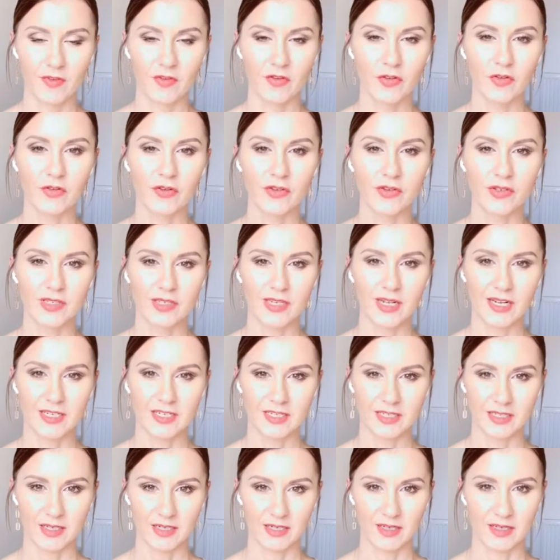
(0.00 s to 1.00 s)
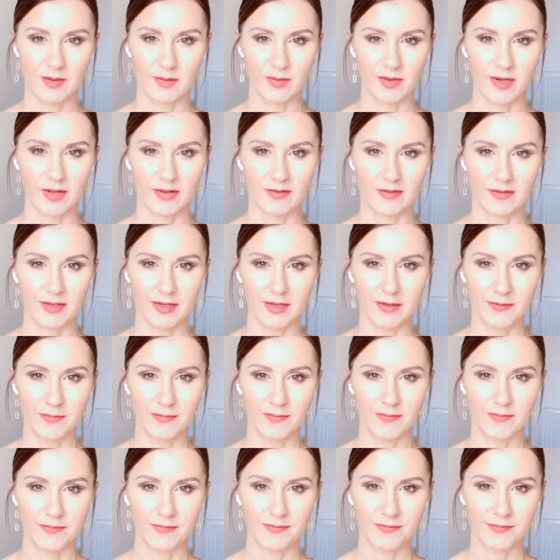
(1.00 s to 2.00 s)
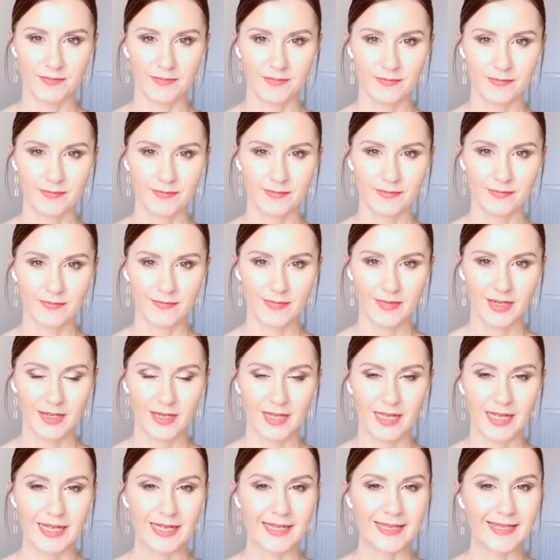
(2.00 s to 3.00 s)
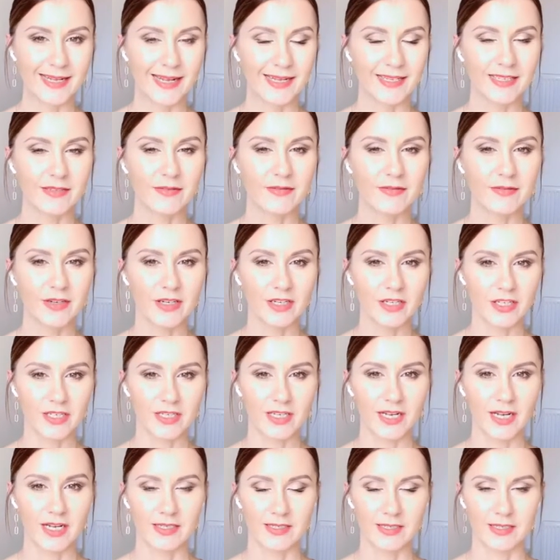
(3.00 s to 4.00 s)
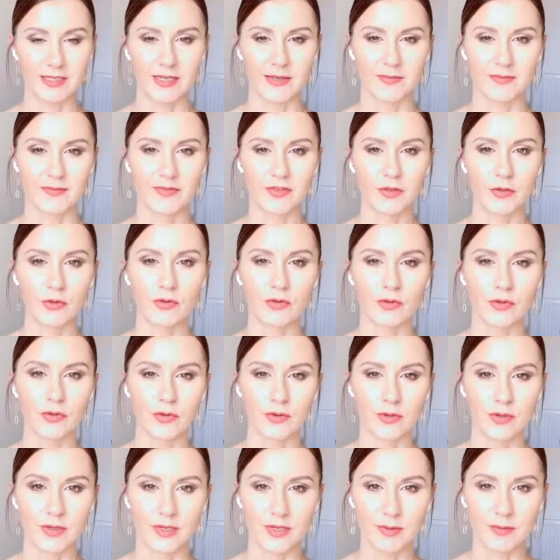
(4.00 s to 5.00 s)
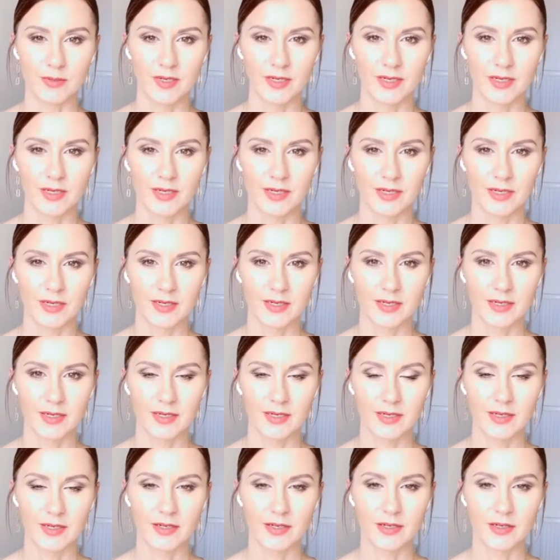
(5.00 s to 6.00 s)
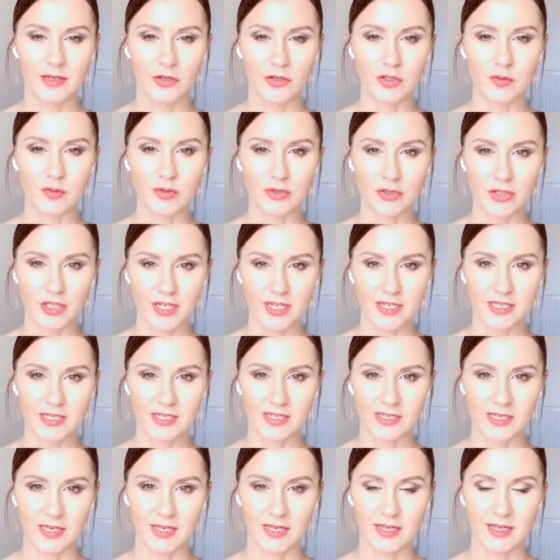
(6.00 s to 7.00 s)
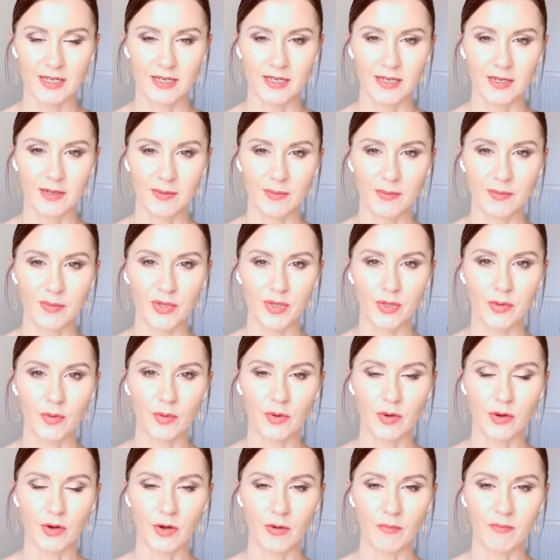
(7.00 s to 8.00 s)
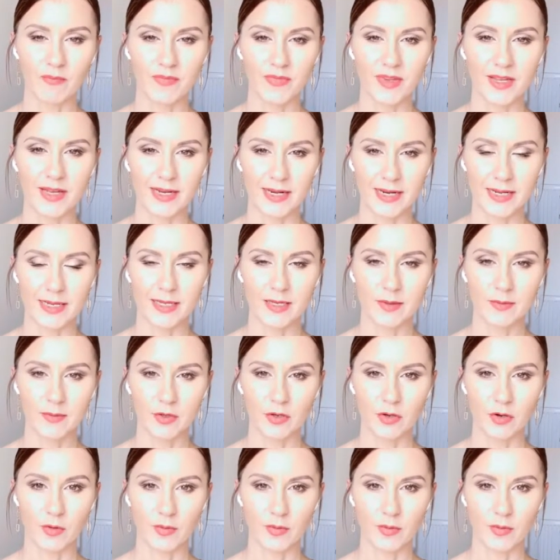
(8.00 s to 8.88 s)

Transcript: co to znaczy tak naprawdę. Na tym warsztacie, którym rozpoczęcie było kręgiem